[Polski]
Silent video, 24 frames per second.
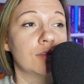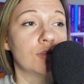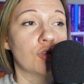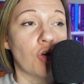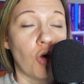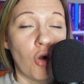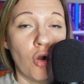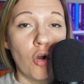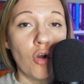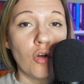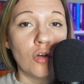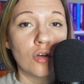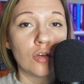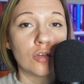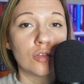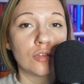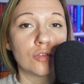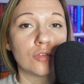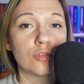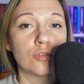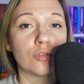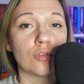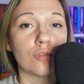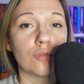to,
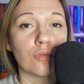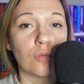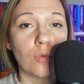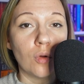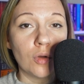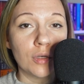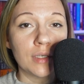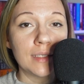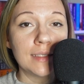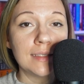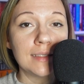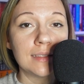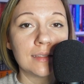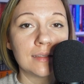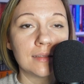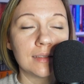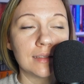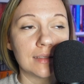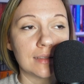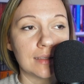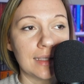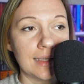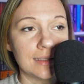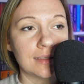co w Walking
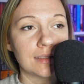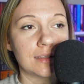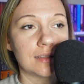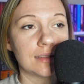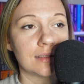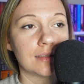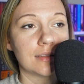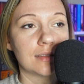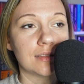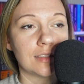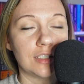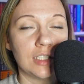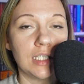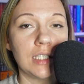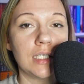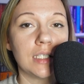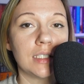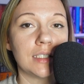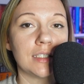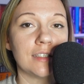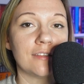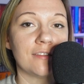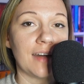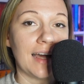Dead
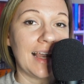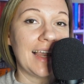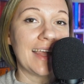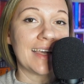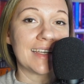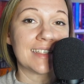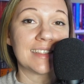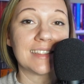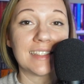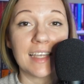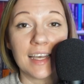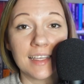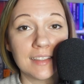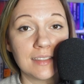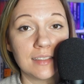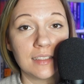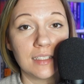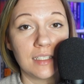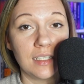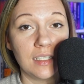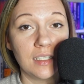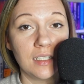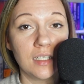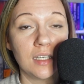dzieje się w
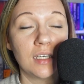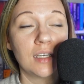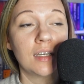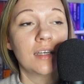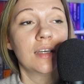Aleksandrii.